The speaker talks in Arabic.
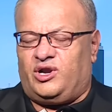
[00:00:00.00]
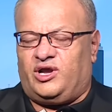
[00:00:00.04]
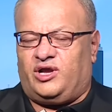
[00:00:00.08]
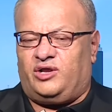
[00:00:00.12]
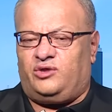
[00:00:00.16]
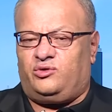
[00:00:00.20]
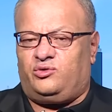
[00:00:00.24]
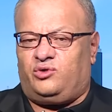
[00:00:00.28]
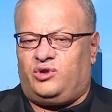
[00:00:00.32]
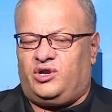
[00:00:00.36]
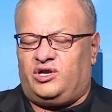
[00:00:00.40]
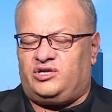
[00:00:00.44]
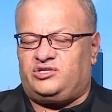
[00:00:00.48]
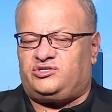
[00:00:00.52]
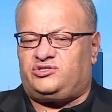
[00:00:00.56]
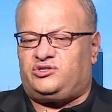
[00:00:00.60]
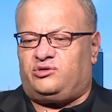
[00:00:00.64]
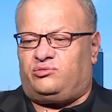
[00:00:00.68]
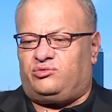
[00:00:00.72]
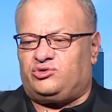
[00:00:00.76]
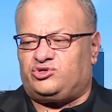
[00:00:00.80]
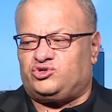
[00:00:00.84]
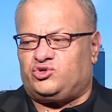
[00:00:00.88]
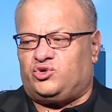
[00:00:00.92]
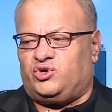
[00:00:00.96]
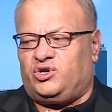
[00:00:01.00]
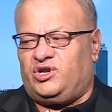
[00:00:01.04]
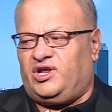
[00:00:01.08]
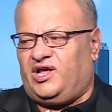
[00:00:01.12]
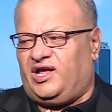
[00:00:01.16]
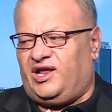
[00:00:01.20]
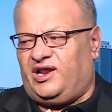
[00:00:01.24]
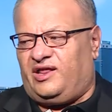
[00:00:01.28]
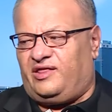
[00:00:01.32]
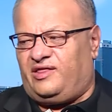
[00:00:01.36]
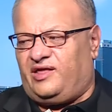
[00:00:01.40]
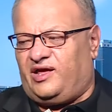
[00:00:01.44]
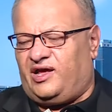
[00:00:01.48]
ونحن ليس مشكورين
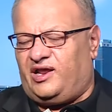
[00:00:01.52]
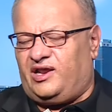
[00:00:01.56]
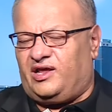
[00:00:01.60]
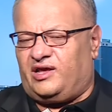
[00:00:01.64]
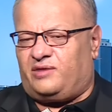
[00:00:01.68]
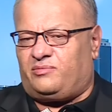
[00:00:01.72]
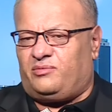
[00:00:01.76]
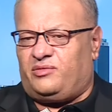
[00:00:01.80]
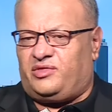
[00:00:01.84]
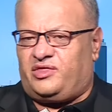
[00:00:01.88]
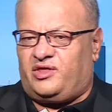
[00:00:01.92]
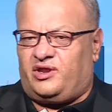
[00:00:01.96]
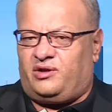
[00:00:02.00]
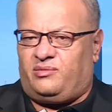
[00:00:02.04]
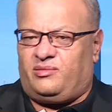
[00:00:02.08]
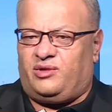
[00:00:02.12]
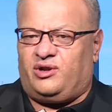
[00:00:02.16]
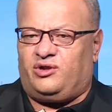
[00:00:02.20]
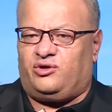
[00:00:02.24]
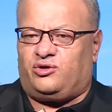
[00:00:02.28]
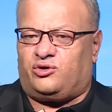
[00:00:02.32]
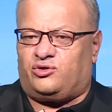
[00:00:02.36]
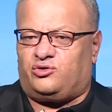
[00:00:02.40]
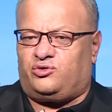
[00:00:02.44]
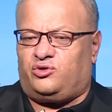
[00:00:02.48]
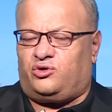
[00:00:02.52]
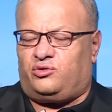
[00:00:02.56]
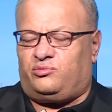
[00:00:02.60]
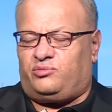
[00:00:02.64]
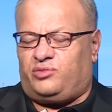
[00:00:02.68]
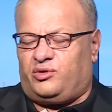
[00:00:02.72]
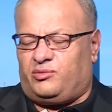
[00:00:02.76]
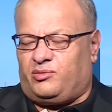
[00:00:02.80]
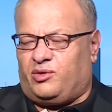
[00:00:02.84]
على ذلك مثلما الأردن